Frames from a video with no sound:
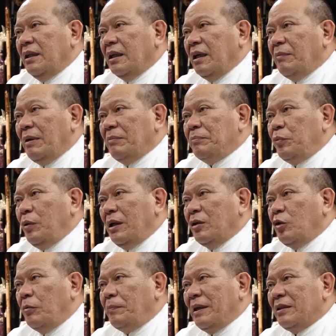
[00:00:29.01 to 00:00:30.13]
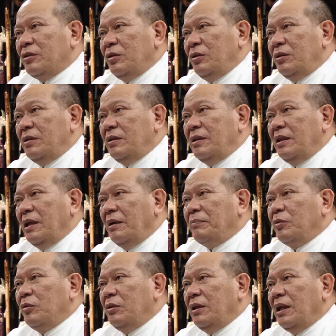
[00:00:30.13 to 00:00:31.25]
Kemampuan Kopassus tidak
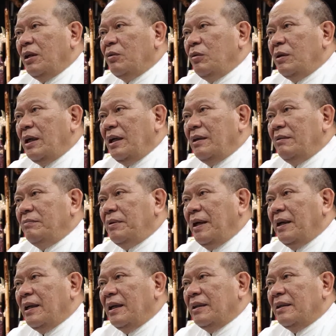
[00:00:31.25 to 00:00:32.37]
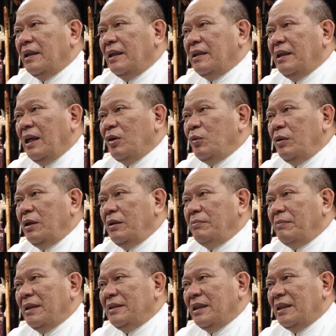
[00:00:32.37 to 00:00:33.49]
perlu diragukan, bahkan telah diakui
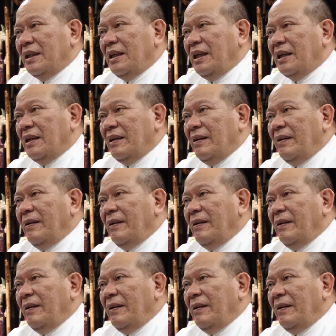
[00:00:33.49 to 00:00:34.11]
mancanegara.